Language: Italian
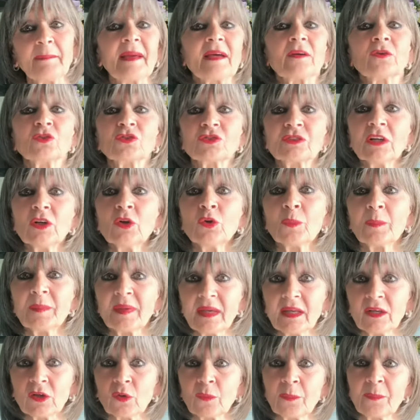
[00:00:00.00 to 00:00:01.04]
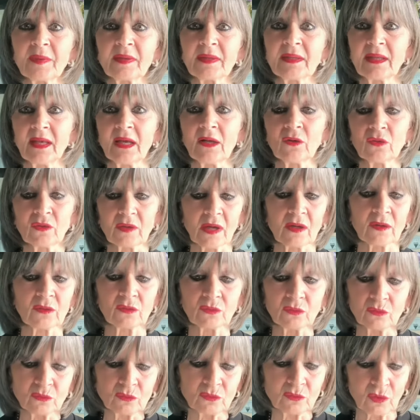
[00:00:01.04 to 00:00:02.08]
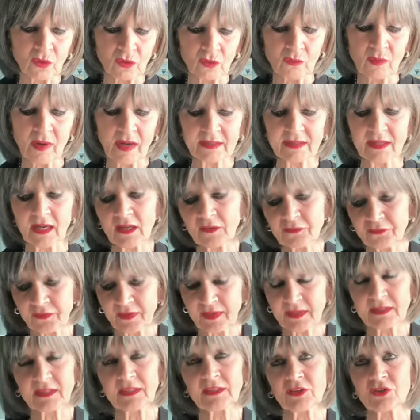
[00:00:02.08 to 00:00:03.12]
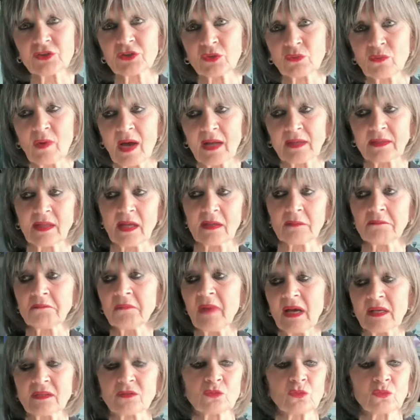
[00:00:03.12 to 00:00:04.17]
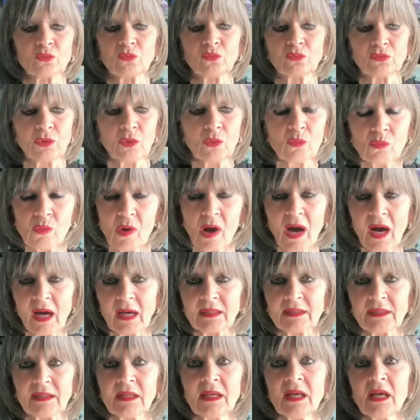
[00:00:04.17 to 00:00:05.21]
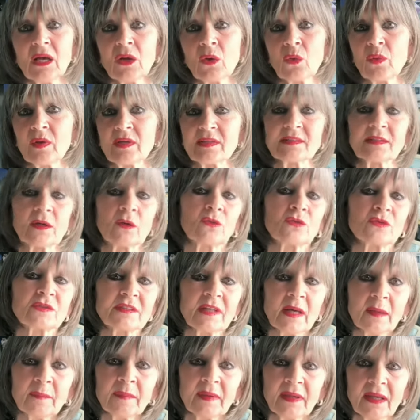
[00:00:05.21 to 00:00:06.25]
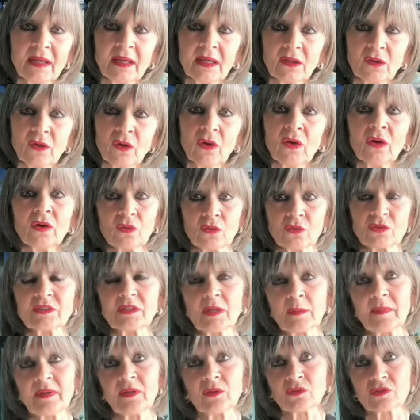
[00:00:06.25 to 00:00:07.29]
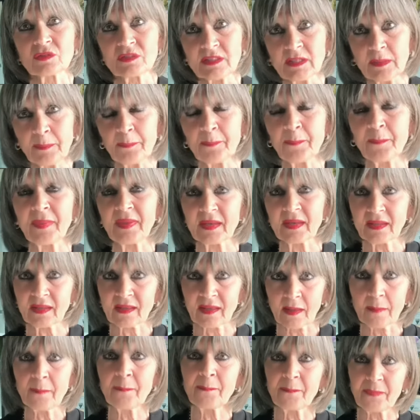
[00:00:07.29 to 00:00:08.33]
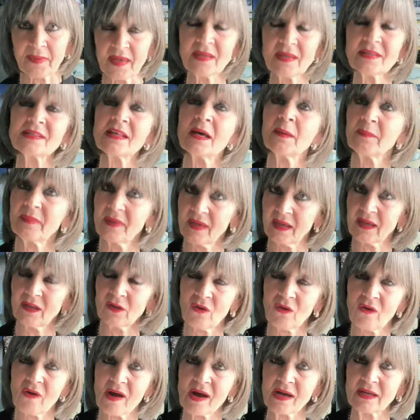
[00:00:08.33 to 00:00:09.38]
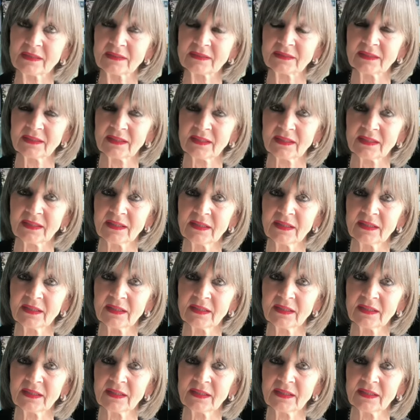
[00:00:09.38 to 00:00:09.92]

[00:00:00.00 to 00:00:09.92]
costano meno perché allora uno guarda la fede e dice guarda ma sono tutte uguali, questa costa meno, costa meno sì perché pesa meno anche.